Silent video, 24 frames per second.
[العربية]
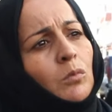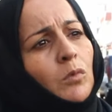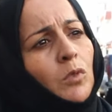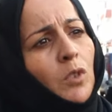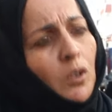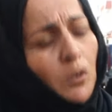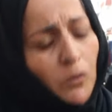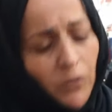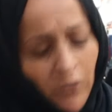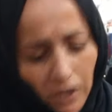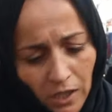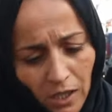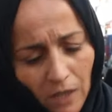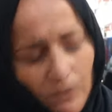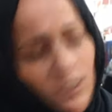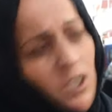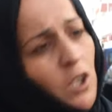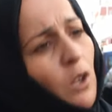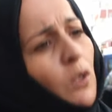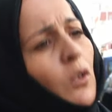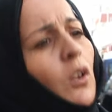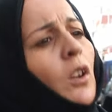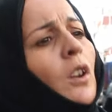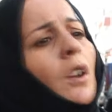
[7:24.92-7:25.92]
الظروف هذيك في
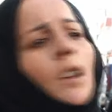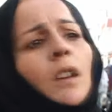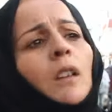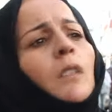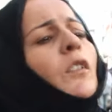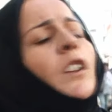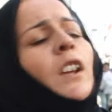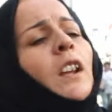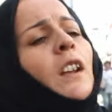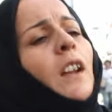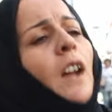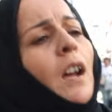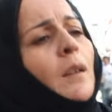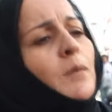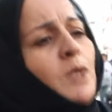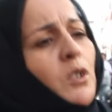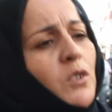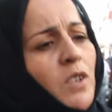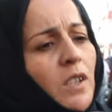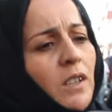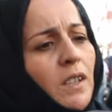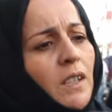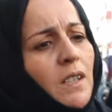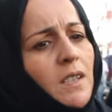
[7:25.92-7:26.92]
نفس ال
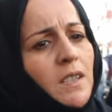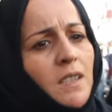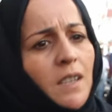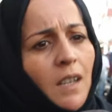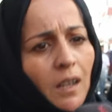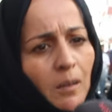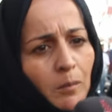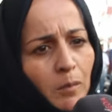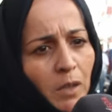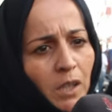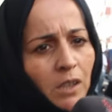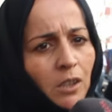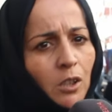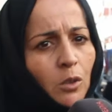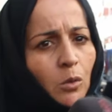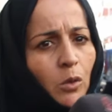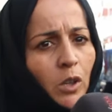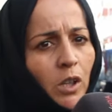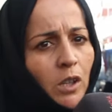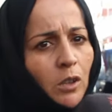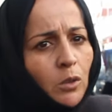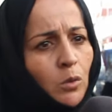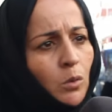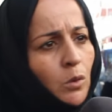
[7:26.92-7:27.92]
65 سنه مات
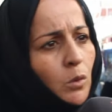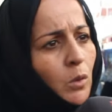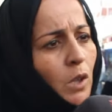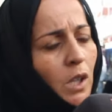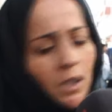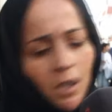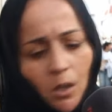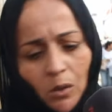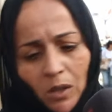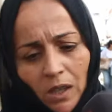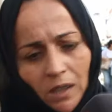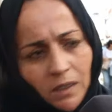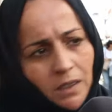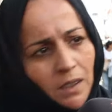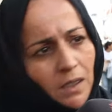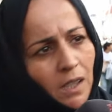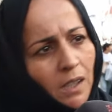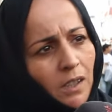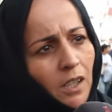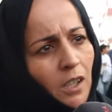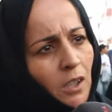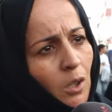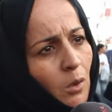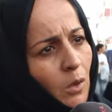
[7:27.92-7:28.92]
الوالد والوالده وقاعدين
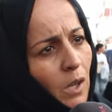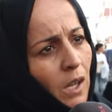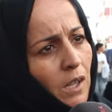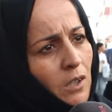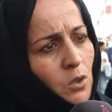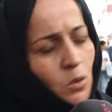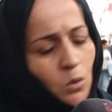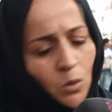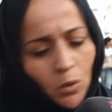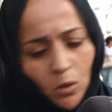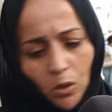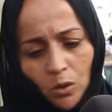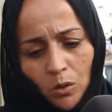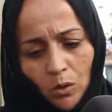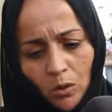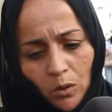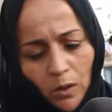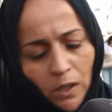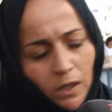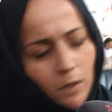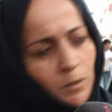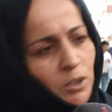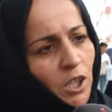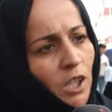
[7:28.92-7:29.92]
هكاك وعرس وكل كل
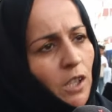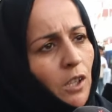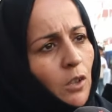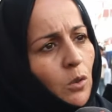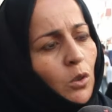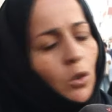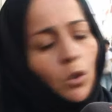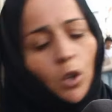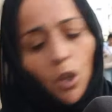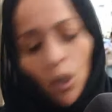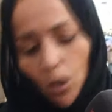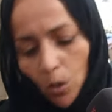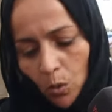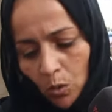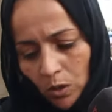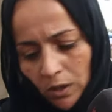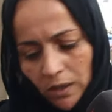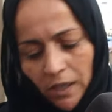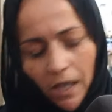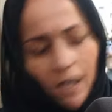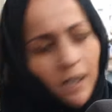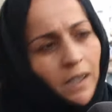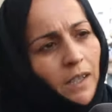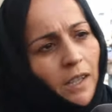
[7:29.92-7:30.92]
واحد مشى على روحه
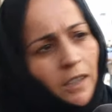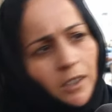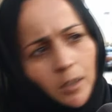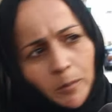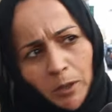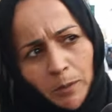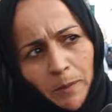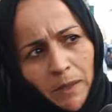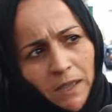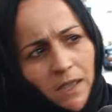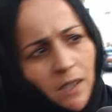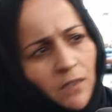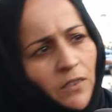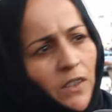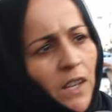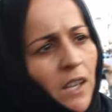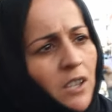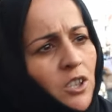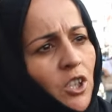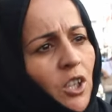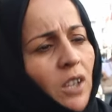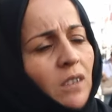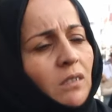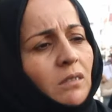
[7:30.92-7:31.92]
والدار قاعده ما تبدل فيها
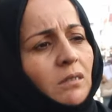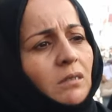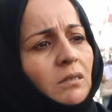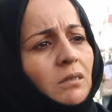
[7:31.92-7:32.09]
شيء